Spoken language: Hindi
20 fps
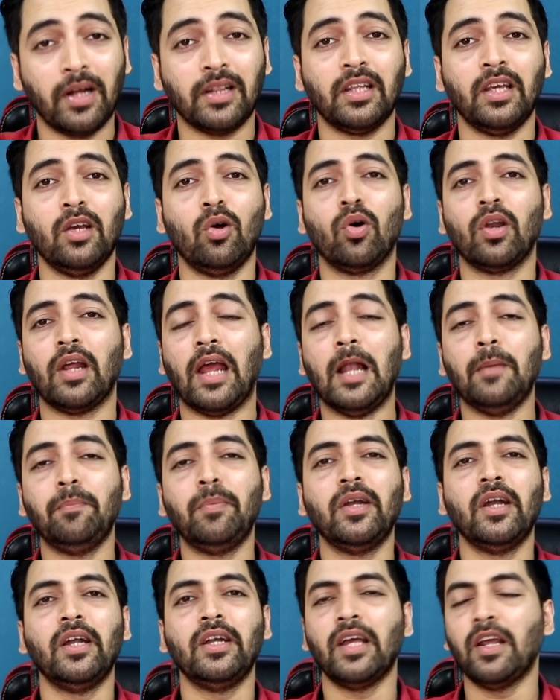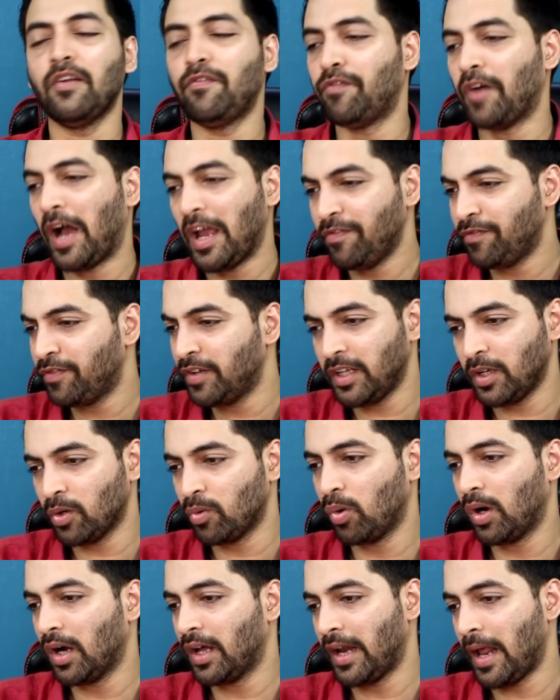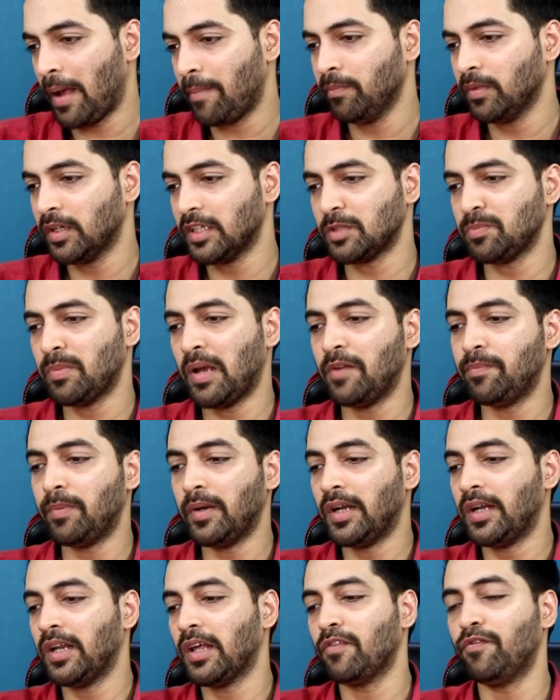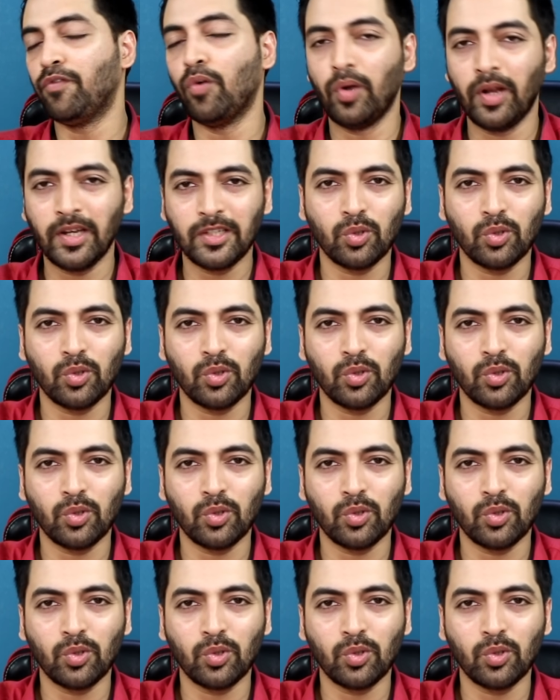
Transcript: बात है और एल पी नहीं होगा रैम इसमें एल पी